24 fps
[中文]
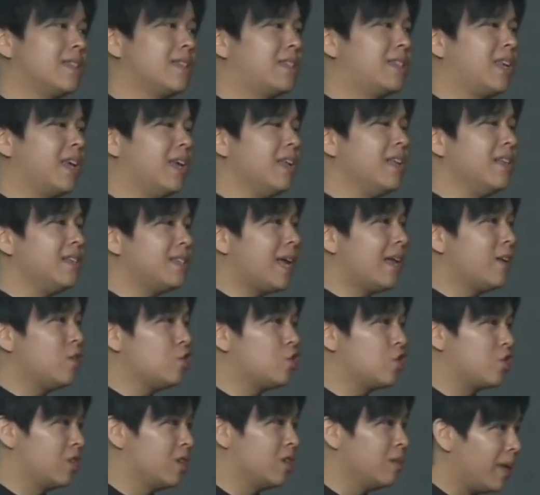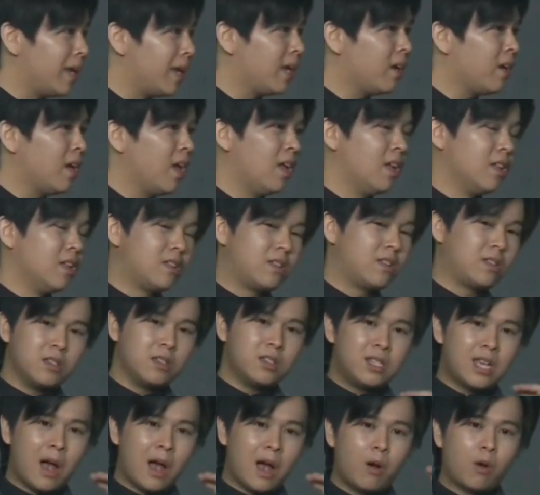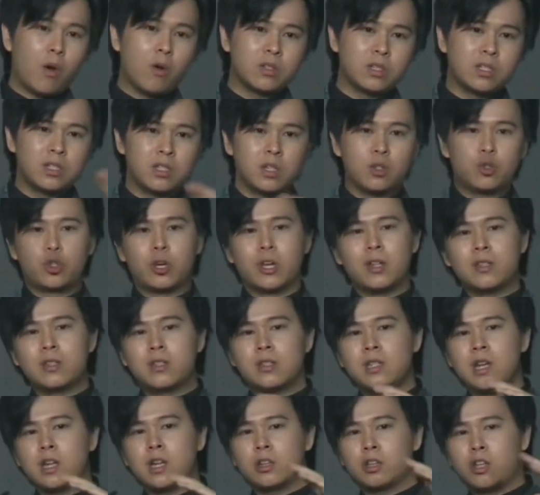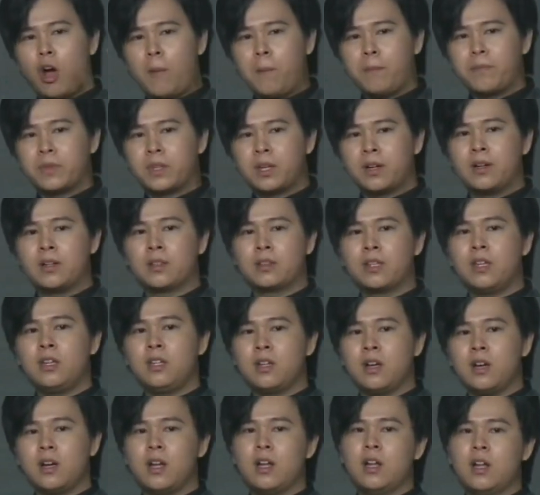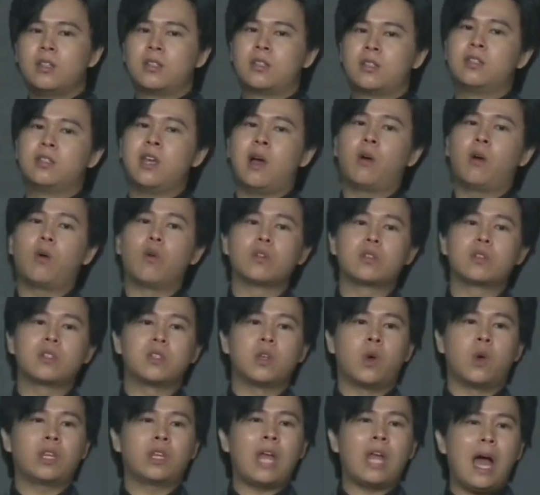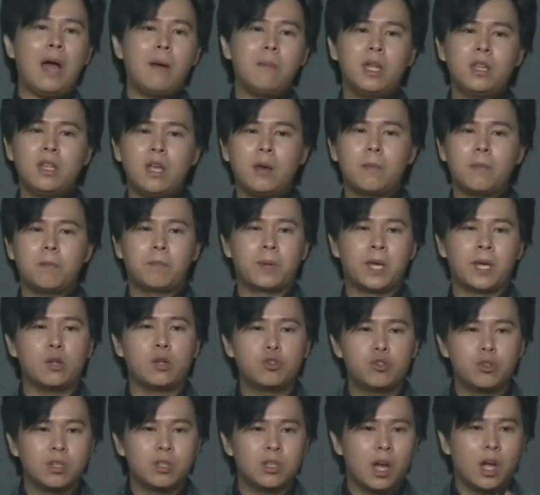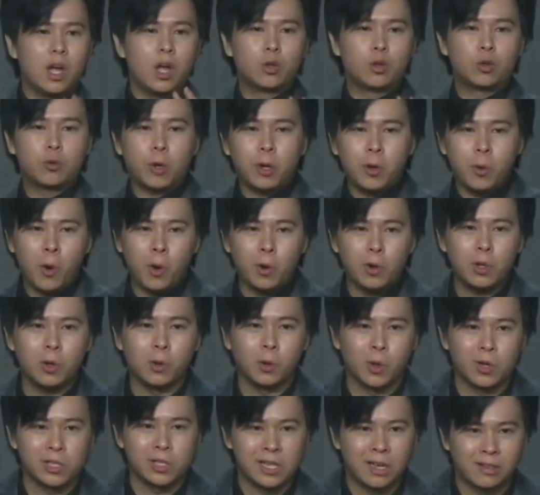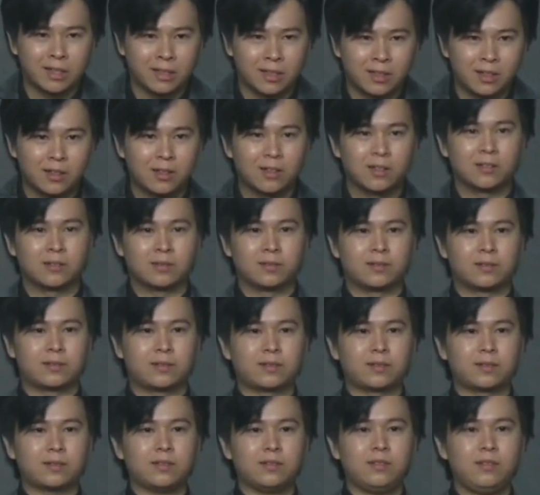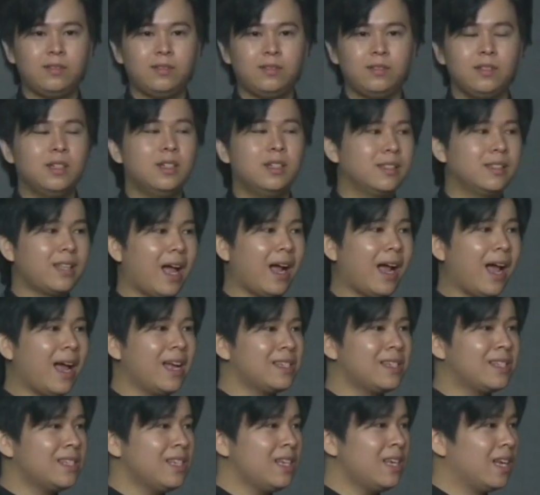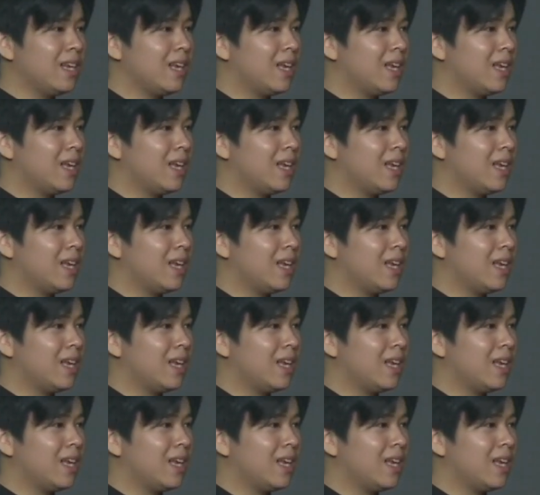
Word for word: 前三十名直销公司，全世界 top 的第一的直销公司哦，他们的平均的退货率有多少的？大概是